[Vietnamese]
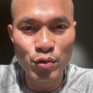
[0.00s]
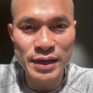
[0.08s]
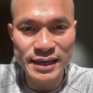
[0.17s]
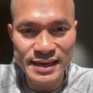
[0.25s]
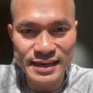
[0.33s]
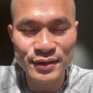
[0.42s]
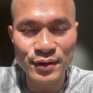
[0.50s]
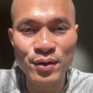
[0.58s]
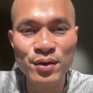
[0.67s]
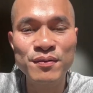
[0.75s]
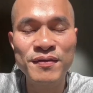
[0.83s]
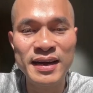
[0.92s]
quỹ chỉ
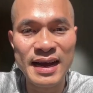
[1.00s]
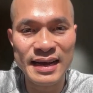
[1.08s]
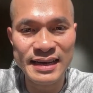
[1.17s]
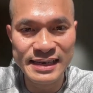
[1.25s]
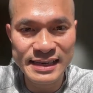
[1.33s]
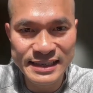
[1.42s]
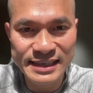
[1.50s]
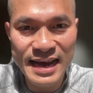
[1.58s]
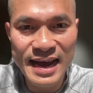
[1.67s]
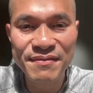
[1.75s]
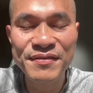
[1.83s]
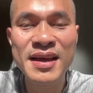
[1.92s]
số và các cái
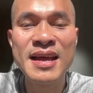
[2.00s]
ETF